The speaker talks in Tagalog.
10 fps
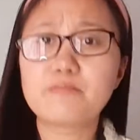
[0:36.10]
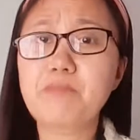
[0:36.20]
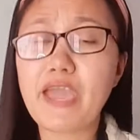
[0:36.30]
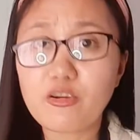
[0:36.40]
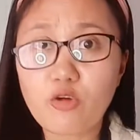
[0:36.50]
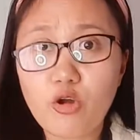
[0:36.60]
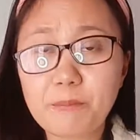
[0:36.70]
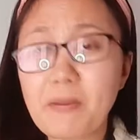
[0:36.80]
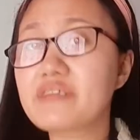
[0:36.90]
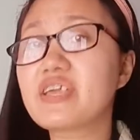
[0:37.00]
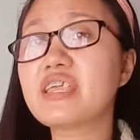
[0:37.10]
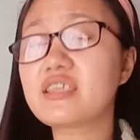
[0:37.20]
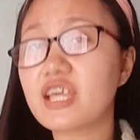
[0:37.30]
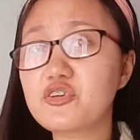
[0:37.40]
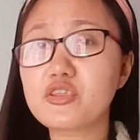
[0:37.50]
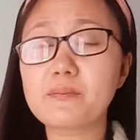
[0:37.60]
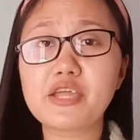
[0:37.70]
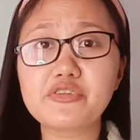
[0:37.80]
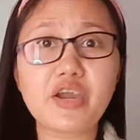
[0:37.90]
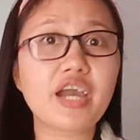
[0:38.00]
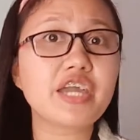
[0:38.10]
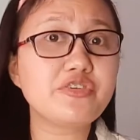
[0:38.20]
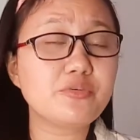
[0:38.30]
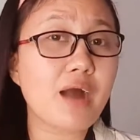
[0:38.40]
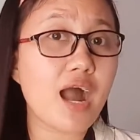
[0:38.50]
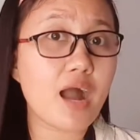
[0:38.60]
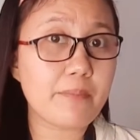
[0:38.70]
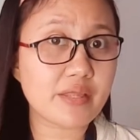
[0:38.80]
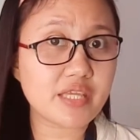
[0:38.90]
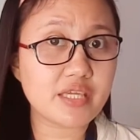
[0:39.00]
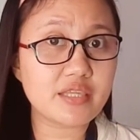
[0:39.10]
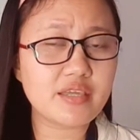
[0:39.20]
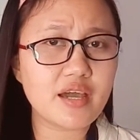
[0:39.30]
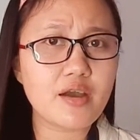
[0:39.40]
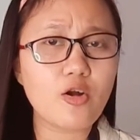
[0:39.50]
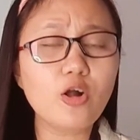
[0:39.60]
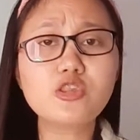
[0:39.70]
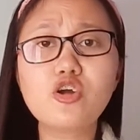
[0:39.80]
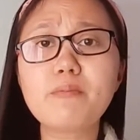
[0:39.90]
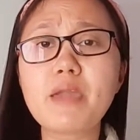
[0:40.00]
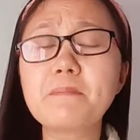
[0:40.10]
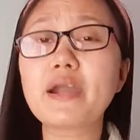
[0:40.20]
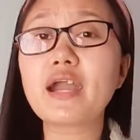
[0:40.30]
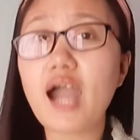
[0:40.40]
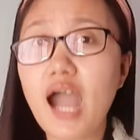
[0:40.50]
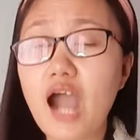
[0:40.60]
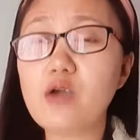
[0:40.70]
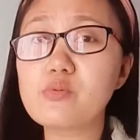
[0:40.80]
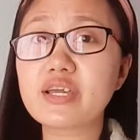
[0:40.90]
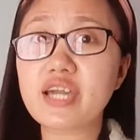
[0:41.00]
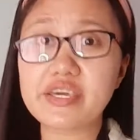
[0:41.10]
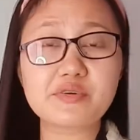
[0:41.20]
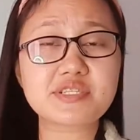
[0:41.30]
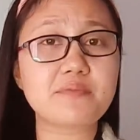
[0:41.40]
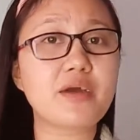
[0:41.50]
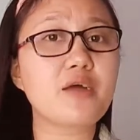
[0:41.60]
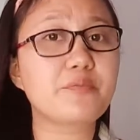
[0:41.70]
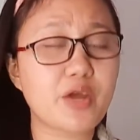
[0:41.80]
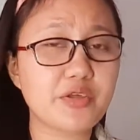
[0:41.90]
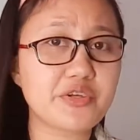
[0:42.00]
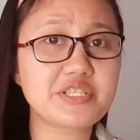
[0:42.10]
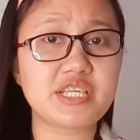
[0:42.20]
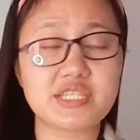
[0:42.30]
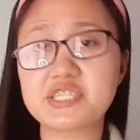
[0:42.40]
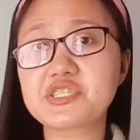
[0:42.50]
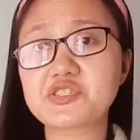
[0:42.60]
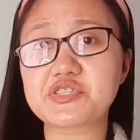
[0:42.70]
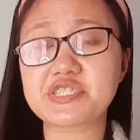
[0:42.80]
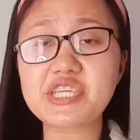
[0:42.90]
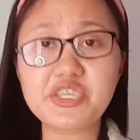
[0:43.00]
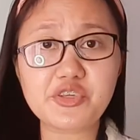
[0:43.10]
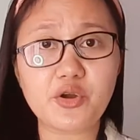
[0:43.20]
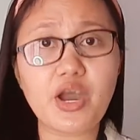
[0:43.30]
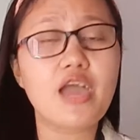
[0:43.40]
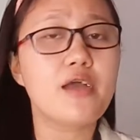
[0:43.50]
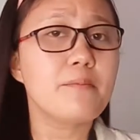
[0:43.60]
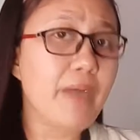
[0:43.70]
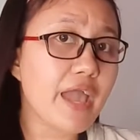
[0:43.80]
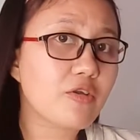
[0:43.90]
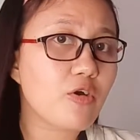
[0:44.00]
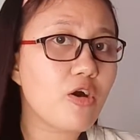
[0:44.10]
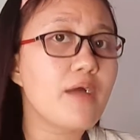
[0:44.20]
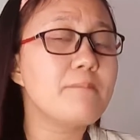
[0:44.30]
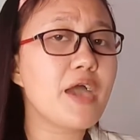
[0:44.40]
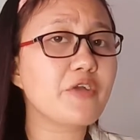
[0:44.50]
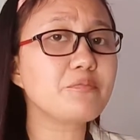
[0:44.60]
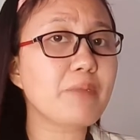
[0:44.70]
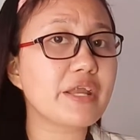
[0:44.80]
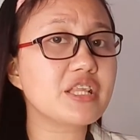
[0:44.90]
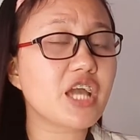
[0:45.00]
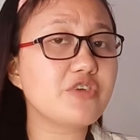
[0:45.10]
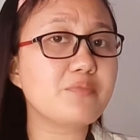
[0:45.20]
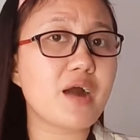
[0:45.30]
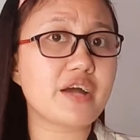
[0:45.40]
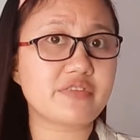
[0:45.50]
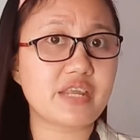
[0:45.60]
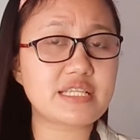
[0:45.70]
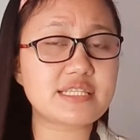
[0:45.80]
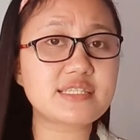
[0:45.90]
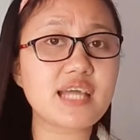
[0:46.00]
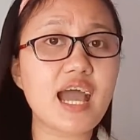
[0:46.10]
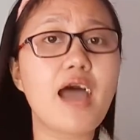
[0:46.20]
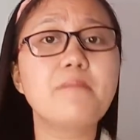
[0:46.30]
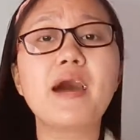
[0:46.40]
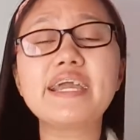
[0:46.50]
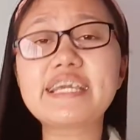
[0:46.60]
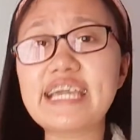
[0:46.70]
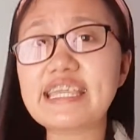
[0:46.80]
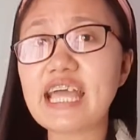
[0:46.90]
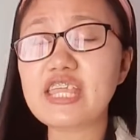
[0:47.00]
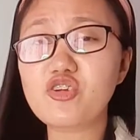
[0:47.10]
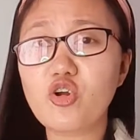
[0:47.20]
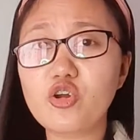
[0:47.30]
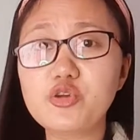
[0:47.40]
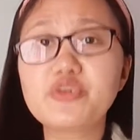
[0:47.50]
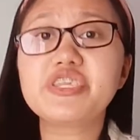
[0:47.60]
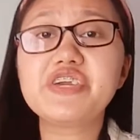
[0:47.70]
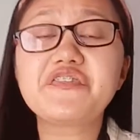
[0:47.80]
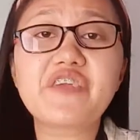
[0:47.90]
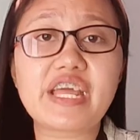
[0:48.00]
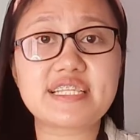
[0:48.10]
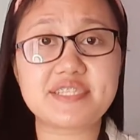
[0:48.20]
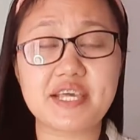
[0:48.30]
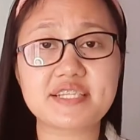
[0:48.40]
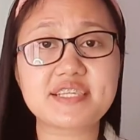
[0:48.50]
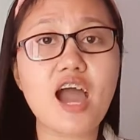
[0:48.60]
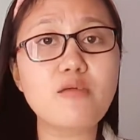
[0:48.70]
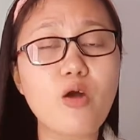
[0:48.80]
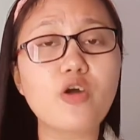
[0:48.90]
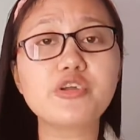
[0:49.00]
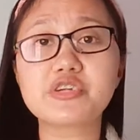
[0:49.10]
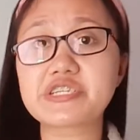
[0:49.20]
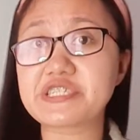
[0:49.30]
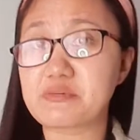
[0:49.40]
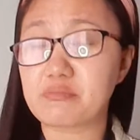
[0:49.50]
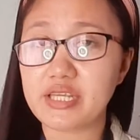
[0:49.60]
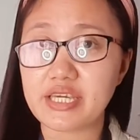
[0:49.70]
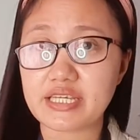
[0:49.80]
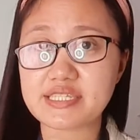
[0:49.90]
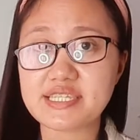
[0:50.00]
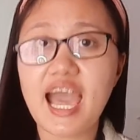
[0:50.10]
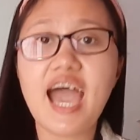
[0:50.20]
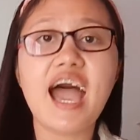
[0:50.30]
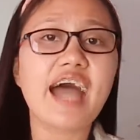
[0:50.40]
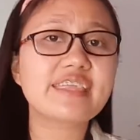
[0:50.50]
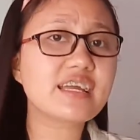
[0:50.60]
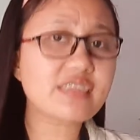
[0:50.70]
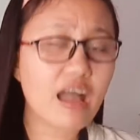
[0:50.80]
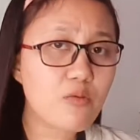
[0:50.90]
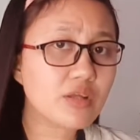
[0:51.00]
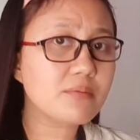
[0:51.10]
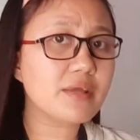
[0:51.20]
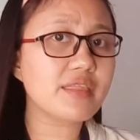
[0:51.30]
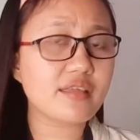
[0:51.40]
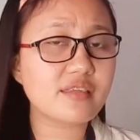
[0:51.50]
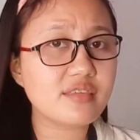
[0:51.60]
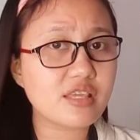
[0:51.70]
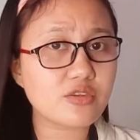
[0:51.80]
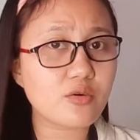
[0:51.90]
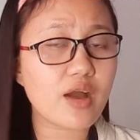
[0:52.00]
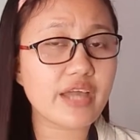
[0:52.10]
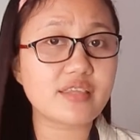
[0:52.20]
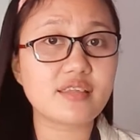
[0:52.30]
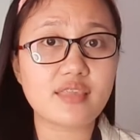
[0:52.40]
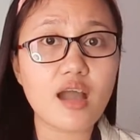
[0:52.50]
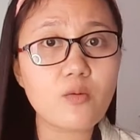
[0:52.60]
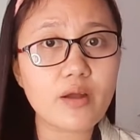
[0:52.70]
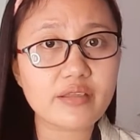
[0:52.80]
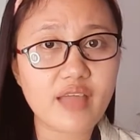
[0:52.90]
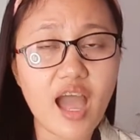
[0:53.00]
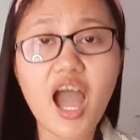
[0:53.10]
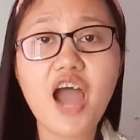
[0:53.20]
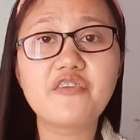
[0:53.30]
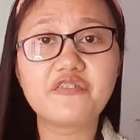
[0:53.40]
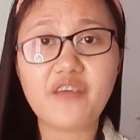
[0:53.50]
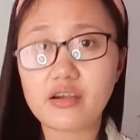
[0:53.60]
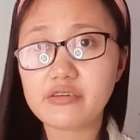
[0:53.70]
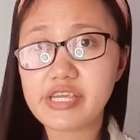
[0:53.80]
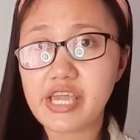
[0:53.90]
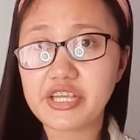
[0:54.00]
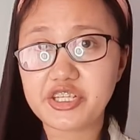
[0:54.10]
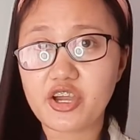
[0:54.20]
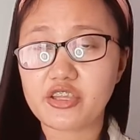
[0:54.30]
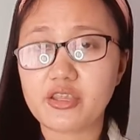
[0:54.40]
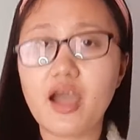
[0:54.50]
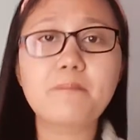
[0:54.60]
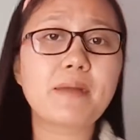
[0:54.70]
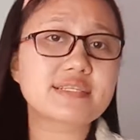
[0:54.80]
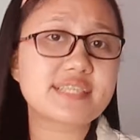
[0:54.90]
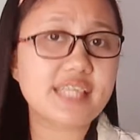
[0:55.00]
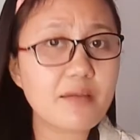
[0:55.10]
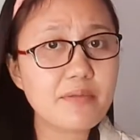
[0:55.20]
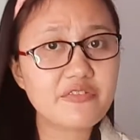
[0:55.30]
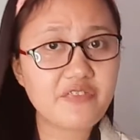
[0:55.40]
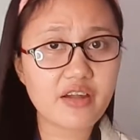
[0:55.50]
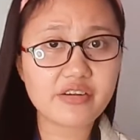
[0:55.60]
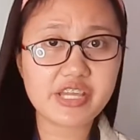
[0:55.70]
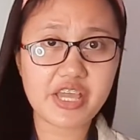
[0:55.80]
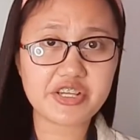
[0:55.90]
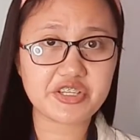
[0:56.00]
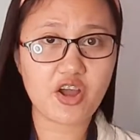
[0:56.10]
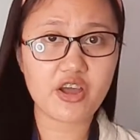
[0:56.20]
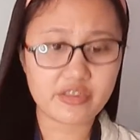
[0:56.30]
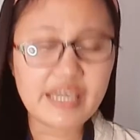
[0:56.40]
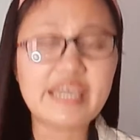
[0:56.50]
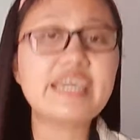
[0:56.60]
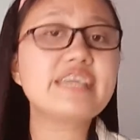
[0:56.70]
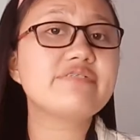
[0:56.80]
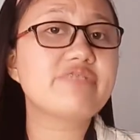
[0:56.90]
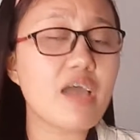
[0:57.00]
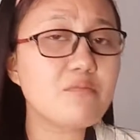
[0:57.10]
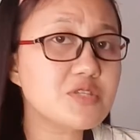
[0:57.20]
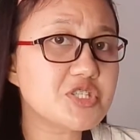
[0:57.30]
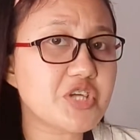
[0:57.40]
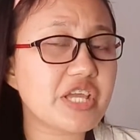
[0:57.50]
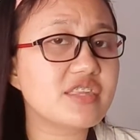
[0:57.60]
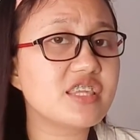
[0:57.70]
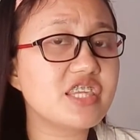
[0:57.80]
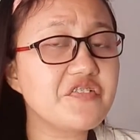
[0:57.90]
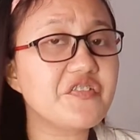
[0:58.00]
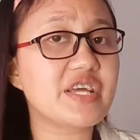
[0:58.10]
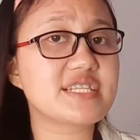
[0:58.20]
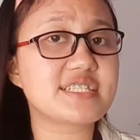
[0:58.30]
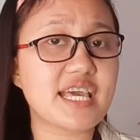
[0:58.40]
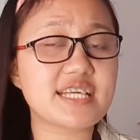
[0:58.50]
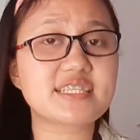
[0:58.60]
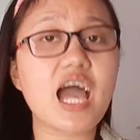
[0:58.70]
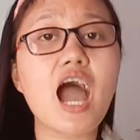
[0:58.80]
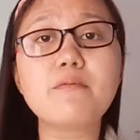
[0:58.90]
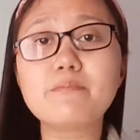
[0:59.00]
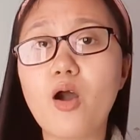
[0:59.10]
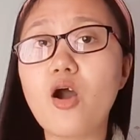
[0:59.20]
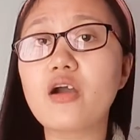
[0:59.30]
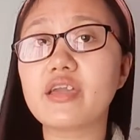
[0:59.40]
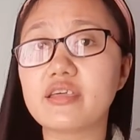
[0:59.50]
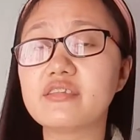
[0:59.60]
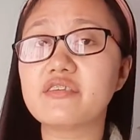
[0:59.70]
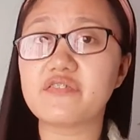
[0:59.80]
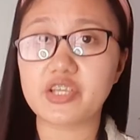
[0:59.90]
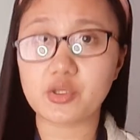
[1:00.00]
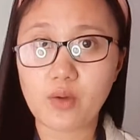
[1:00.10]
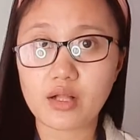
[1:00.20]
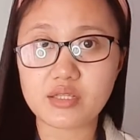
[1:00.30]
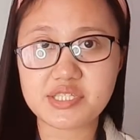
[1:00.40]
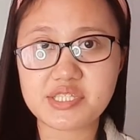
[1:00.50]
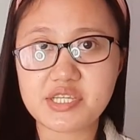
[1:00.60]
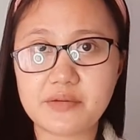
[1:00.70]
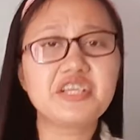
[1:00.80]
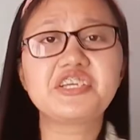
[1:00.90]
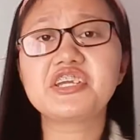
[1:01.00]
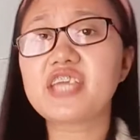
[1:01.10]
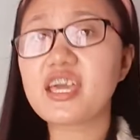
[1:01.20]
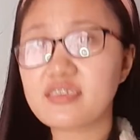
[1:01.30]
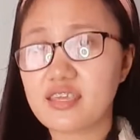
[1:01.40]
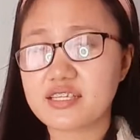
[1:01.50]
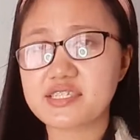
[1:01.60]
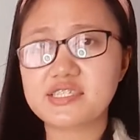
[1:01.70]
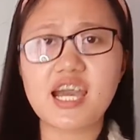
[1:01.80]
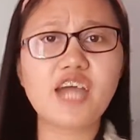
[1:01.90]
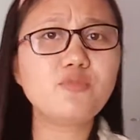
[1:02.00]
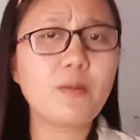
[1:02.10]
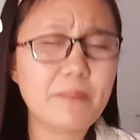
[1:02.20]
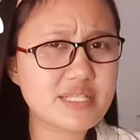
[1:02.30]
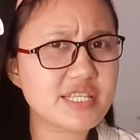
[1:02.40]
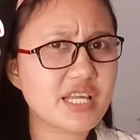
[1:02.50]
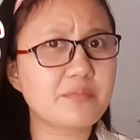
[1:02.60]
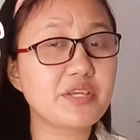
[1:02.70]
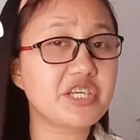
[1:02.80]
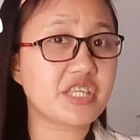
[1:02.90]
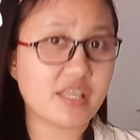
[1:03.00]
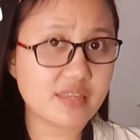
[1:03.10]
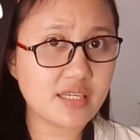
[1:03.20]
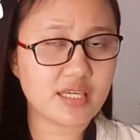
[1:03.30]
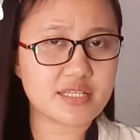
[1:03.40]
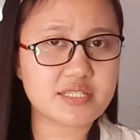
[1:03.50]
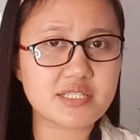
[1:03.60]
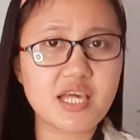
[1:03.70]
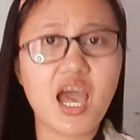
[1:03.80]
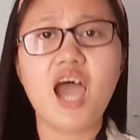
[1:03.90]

Pero, pag tinignan nyo naman ang inyong mga kapatid, although may pagkakahawig kayo sa mga brothers and sisters ninyo, pero meron pa rin kayong mga traits na makikita nyo yung differences among your siblings. At ang tawag naman natin dito ay tinatawag na variation. Pag sinabing variation, it demonstrates the differences among individuals. Genetics. Ano ba pag sinabing genetics?